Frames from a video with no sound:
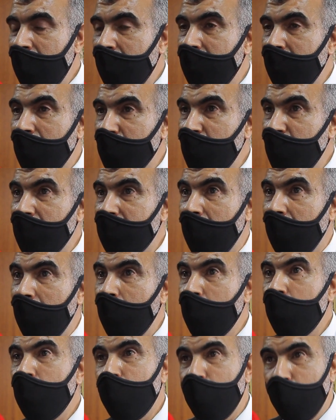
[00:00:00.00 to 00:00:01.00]
النشيطه
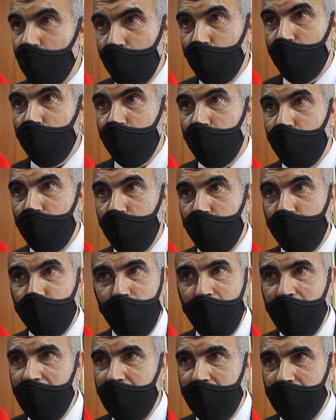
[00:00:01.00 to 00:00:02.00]

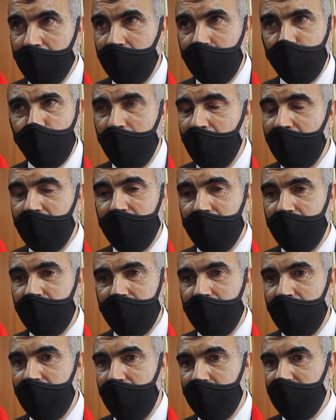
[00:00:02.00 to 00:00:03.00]
ومؤخرا مؤخرا
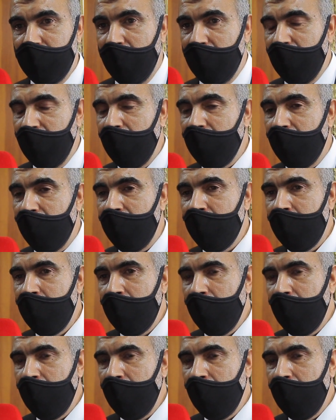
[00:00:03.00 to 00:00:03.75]
كان عندي علاقه